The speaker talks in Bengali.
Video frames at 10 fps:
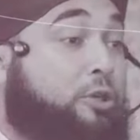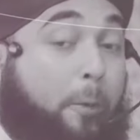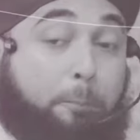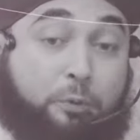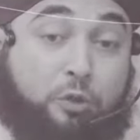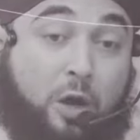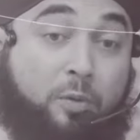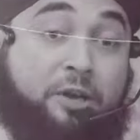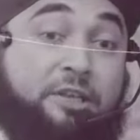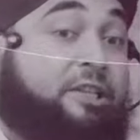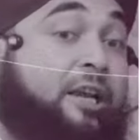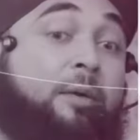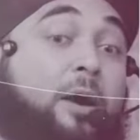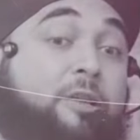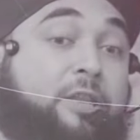সবসময়
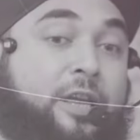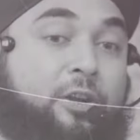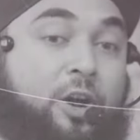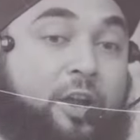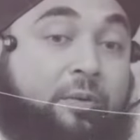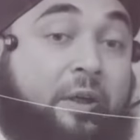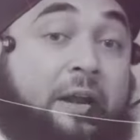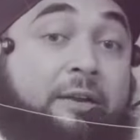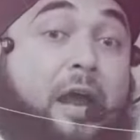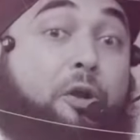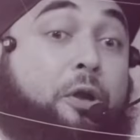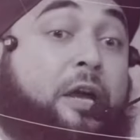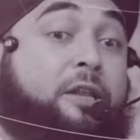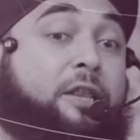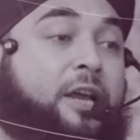সিনেমার দিকে নয়
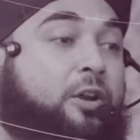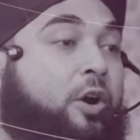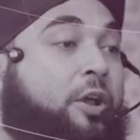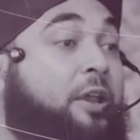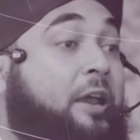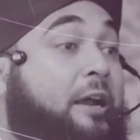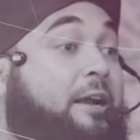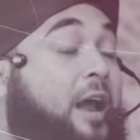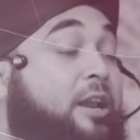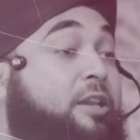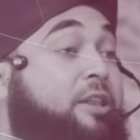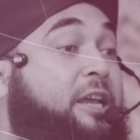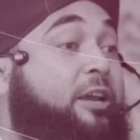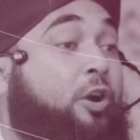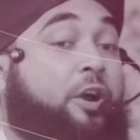নাটকের দিকে নয় গানের
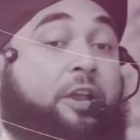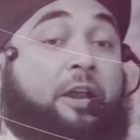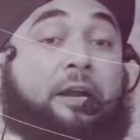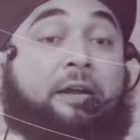দিকে নয়